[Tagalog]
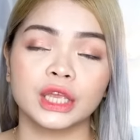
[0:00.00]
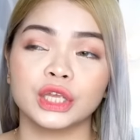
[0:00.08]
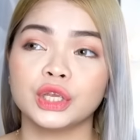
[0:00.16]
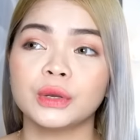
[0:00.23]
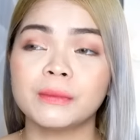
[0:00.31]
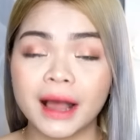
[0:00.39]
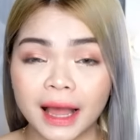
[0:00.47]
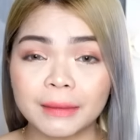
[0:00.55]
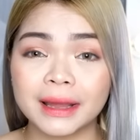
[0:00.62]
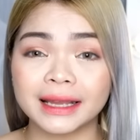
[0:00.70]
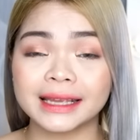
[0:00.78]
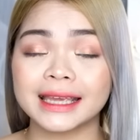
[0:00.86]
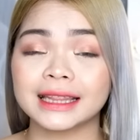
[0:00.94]
Yung mga
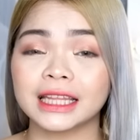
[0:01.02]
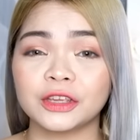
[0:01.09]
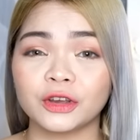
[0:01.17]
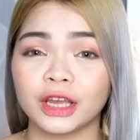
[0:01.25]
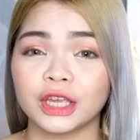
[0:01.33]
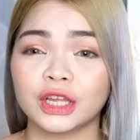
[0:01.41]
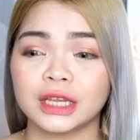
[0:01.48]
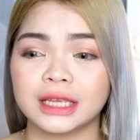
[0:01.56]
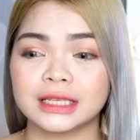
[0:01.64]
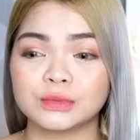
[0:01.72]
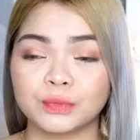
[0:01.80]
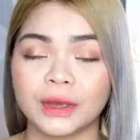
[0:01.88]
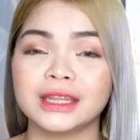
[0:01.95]
makikita nyo ngayon is
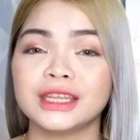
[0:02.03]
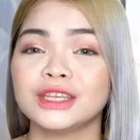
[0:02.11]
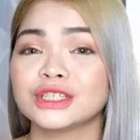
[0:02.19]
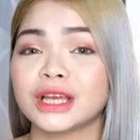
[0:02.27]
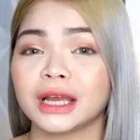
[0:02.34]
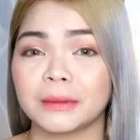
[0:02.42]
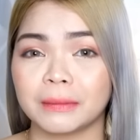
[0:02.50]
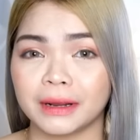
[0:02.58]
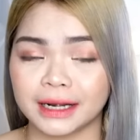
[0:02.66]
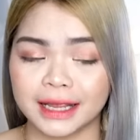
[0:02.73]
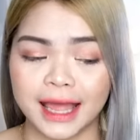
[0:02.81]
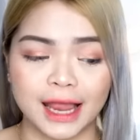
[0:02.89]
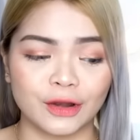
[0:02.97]
pwede nyo siyang
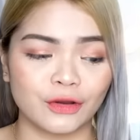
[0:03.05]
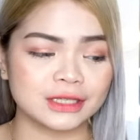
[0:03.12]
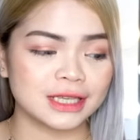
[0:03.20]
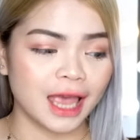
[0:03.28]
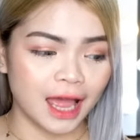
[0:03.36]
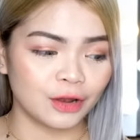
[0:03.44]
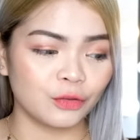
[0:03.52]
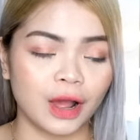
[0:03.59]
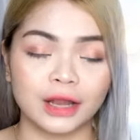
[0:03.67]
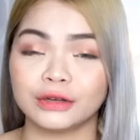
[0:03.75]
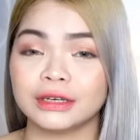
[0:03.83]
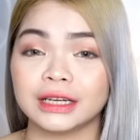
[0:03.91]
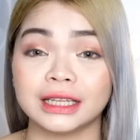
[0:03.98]
ipangregalo kasi
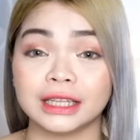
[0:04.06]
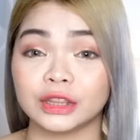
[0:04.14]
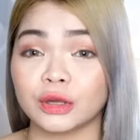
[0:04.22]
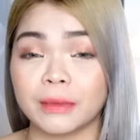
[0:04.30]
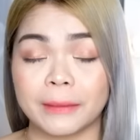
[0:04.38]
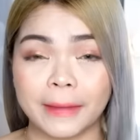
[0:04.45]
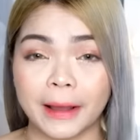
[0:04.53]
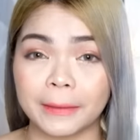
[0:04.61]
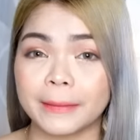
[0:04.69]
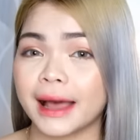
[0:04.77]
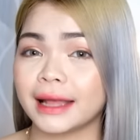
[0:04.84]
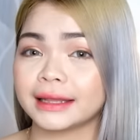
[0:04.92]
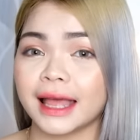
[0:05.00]
halo-halo na din to. May pang
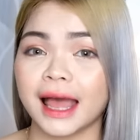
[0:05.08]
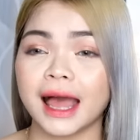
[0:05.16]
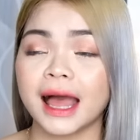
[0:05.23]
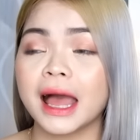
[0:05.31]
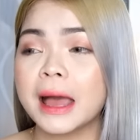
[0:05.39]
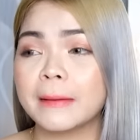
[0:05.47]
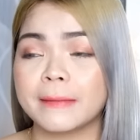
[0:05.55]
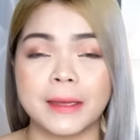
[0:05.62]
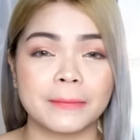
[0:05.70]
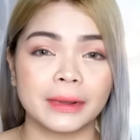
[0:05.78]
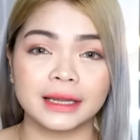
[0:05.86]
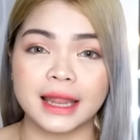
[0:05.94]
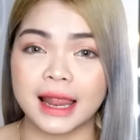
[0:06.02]
bata, may
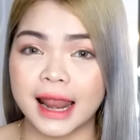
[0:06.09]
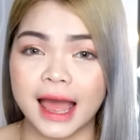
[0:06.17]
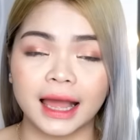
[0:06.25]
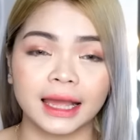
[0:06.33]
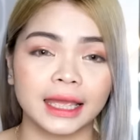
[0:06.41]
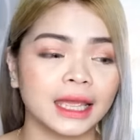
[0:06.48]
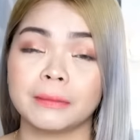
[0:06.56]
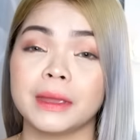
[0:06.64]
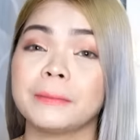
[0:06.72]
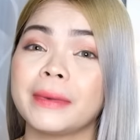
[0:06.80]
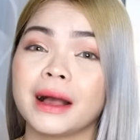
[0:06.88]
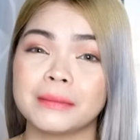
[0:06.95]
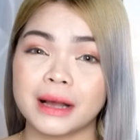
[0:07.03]
pang lalaki, may
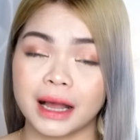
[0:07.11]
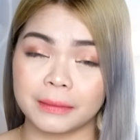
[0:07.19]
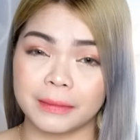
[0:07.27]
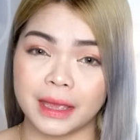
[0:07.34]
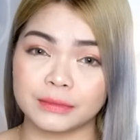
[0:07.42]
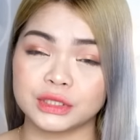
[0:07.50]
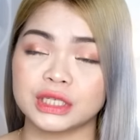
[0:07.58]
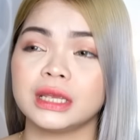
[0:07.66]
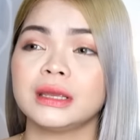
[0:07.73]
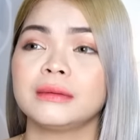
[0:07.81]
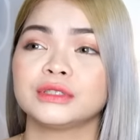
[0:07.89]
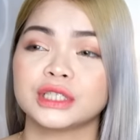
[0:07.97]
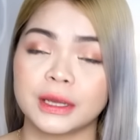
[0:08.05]
pang mga
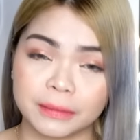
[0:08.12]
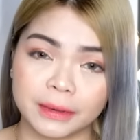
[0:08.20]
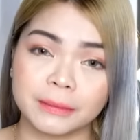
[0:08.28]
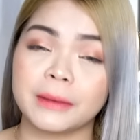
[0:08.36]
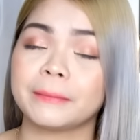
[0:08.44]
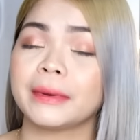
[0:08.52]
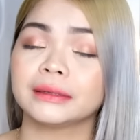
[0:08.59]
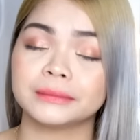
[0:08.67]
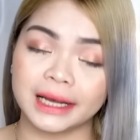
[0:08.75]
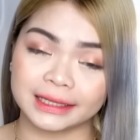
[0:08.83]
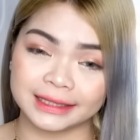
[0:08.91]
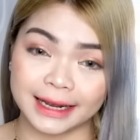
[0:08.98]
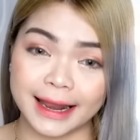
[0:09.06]
memshi, syempre may pang
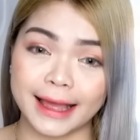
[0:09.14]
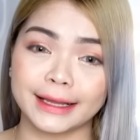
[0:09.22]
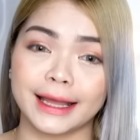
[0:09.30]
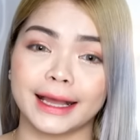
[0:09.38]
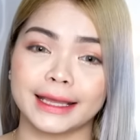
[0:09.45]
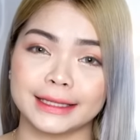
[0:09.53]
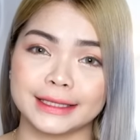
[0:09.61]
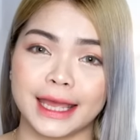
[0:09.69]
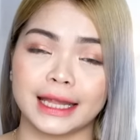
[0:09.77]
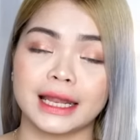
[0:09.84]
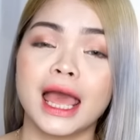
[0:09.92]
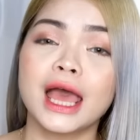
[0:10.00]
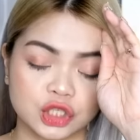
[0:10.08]
mga dalaga, ganyan.
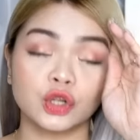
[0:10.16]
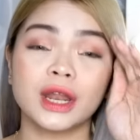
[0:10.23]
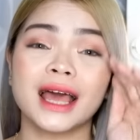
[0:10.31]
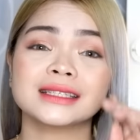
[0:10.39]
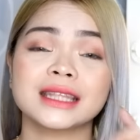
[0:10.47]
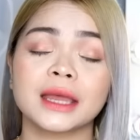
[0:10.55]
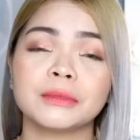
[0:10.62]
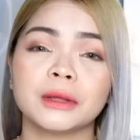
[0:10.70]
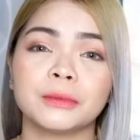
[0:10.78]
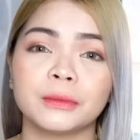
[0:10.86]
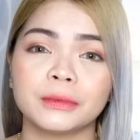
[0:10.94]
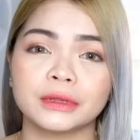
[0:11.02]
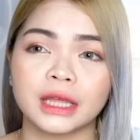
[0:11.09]
So, last time na
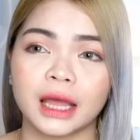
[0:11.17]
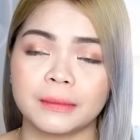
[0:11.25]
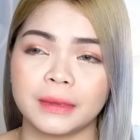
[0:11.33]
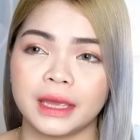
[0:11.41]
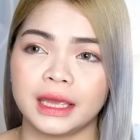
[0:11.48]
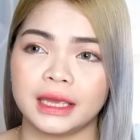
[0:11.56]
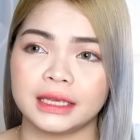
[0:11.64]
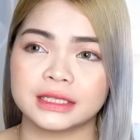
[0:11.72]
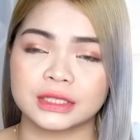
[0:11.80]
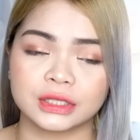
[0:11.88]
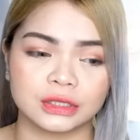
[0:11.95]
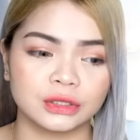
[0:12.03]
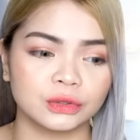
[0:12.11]
pumunta kami is
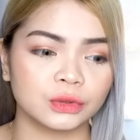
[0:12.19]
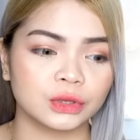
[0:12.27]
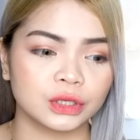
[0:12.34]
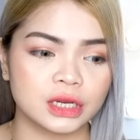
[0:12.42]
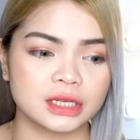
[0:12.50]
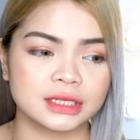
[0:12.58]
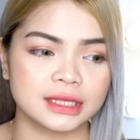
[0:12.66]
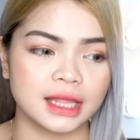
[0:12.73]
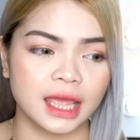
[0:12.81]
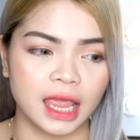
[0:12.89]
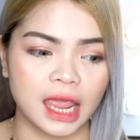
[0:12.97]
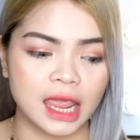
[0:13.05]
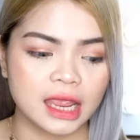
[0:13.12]
nung
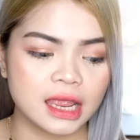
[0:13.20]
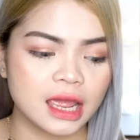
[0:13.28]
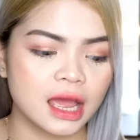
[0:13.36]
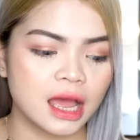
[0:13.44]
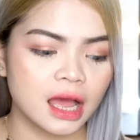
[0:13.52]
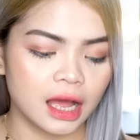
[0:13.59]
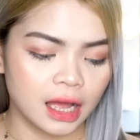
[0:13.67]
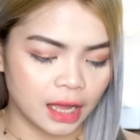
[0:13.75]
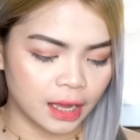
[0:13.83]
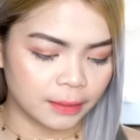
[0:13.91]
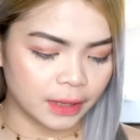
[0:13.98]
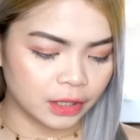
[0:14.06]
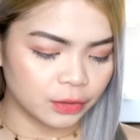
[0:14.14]
Thursday.
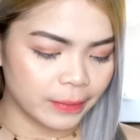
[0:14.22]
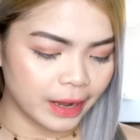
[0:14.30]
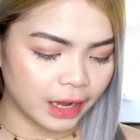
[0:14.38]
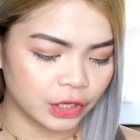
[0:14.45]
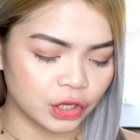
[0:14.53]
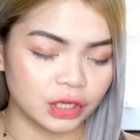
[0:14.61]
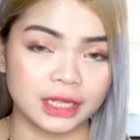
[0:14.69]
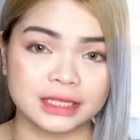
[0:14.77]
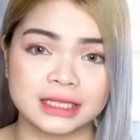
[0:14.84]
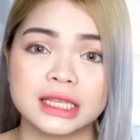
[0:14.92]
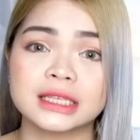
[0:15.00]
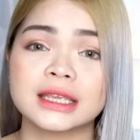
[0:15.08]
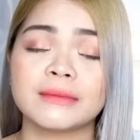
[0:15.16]
Um, ano ba ngayon? It's
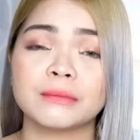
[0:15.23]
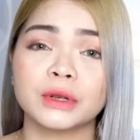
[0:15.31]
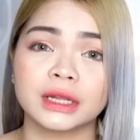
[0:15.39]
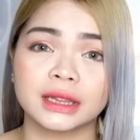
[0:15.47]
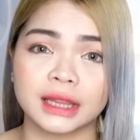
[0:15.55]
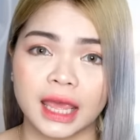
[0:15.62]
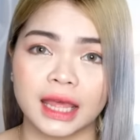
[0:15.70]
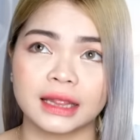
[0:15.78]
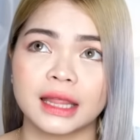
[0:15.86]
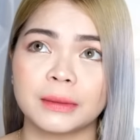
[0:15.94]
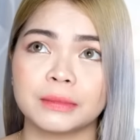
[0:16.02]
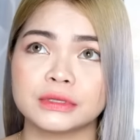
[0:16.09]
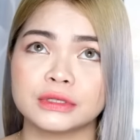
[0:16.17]
December 10,
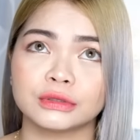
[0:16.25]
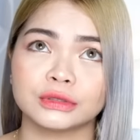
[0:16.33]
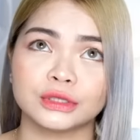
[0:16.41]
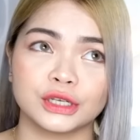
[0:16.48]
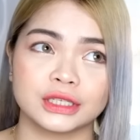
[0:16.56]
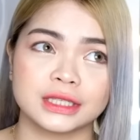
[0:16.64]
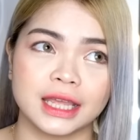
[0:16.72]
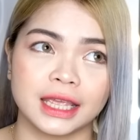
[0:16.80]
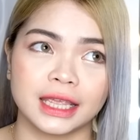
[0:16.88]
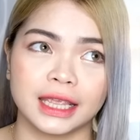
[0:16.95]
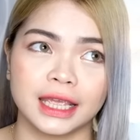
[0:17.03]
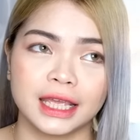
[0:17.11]
tapos nung Thursday.